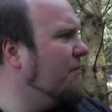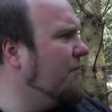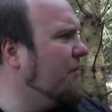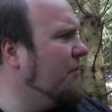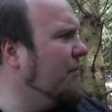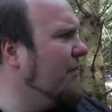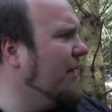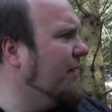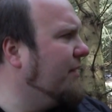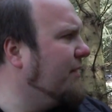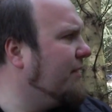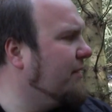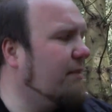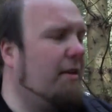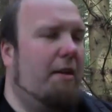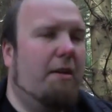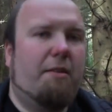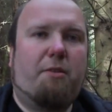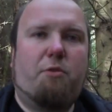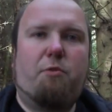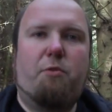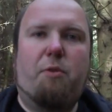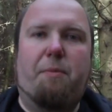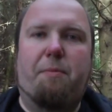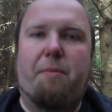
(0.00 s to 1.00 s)
wo war ich? Äh,
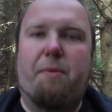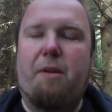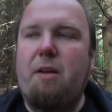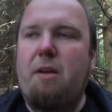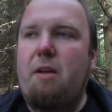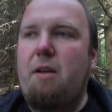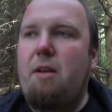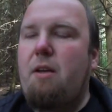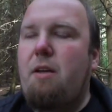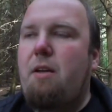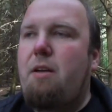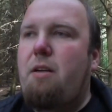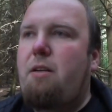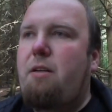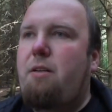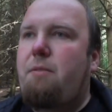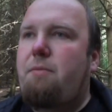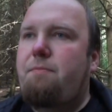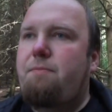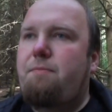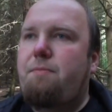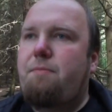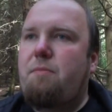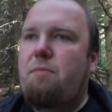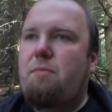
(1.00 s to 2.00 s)
Stream.
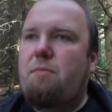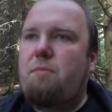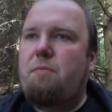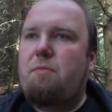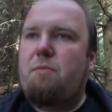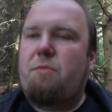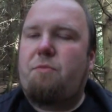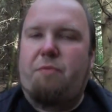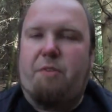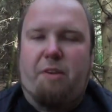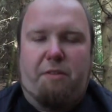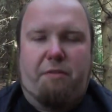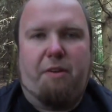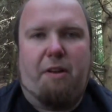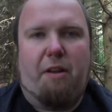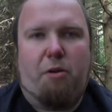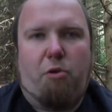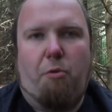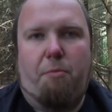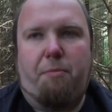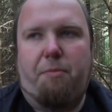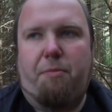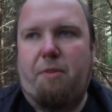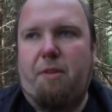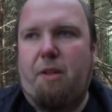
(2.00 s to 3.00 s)
Ähm, wird
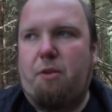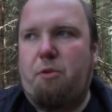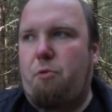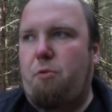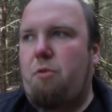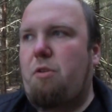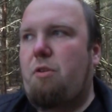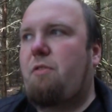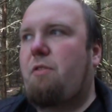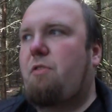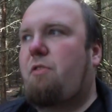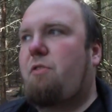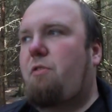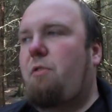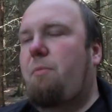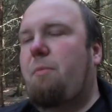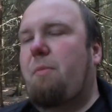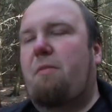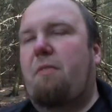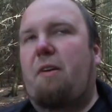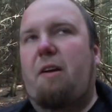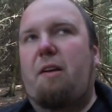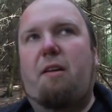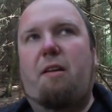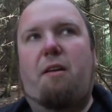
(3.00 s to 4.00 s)
wiederkommen, natürlich. Wir streamen
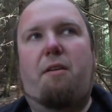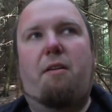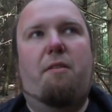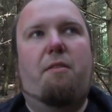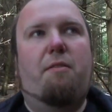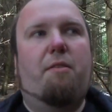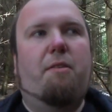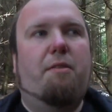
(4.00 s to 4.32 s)
dann weiter.